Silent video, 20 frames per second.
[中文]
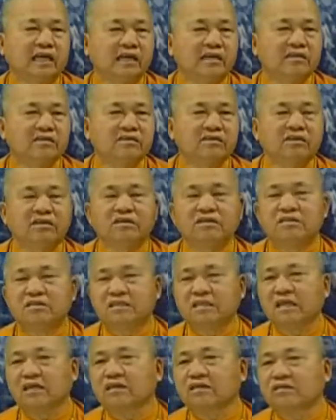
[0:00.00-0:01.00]
天人、
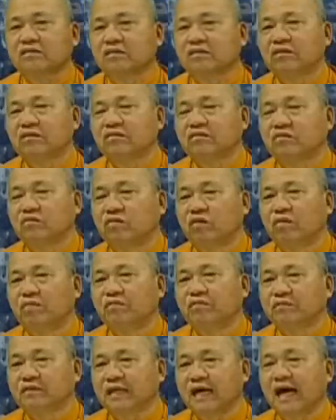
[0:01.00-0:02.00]
圣神、佛
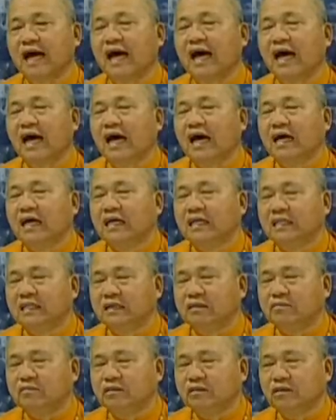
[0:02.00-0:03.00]
菩萨，
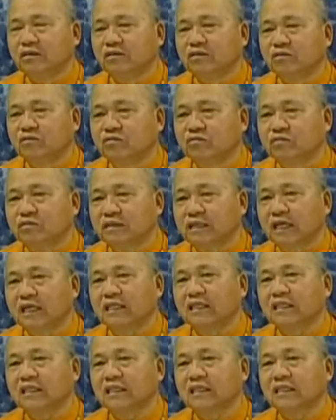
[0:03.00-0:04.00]
你们的祖
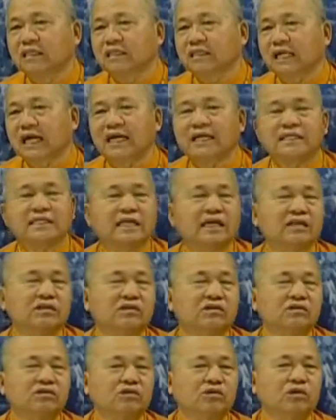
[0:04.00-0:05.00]
先，大家
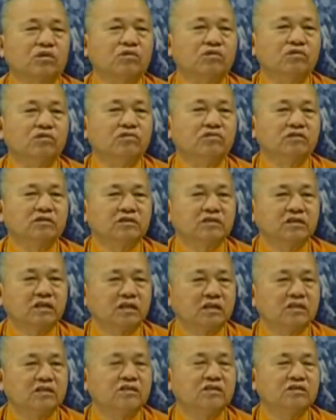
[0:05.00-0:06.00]
的守护
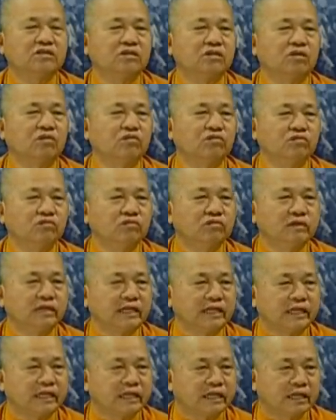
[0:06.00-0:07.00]
神、守护
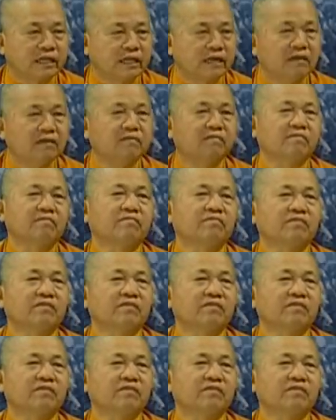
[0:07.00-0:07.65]
灵，